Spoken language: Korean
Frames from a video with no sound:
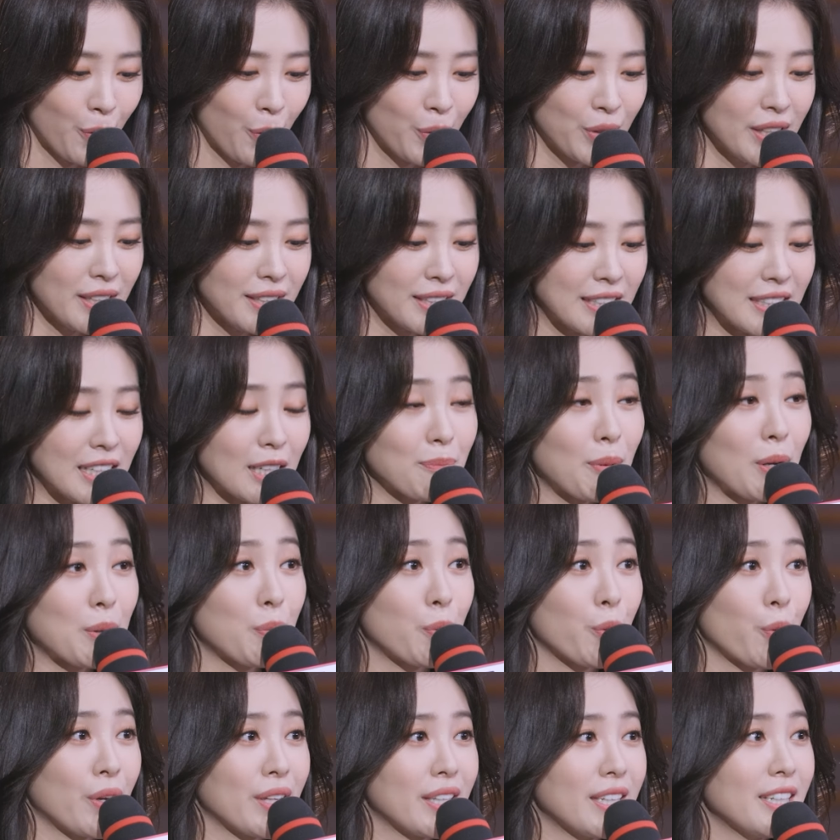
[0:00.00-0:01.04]
오늘 제작
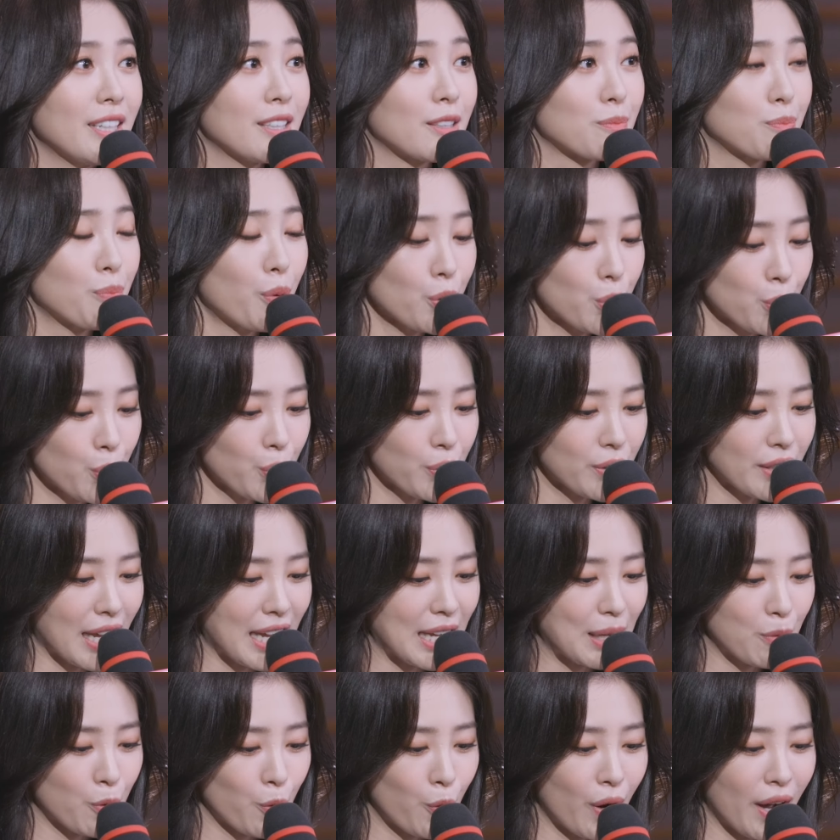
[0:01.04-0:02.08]
발표회는
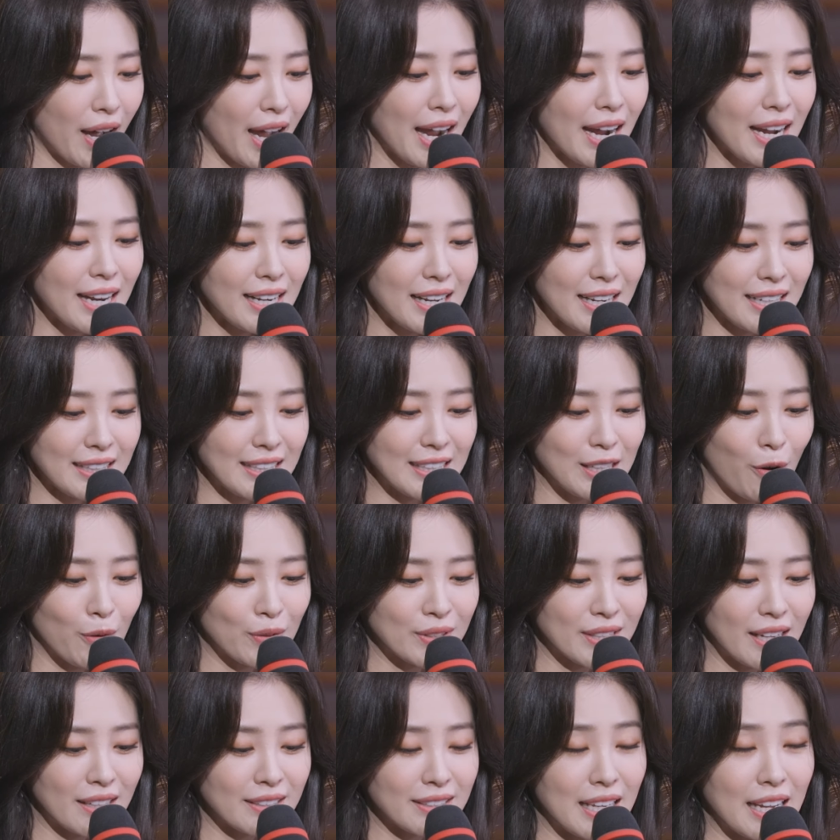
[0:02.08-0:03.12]
포토타임과 하이라이트
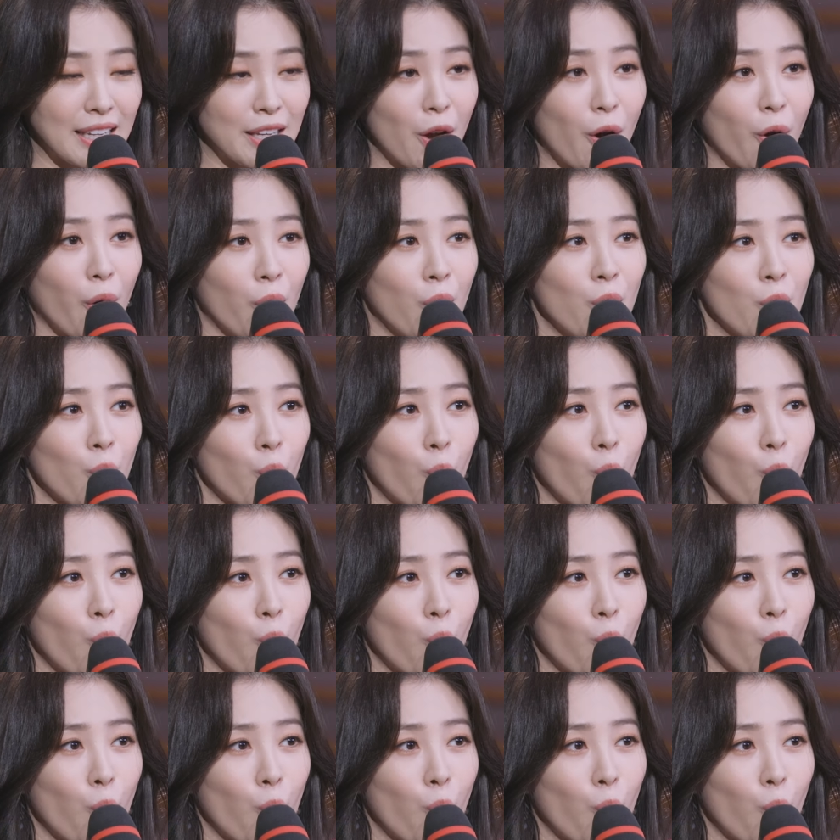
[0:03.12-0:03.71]
영상 상영,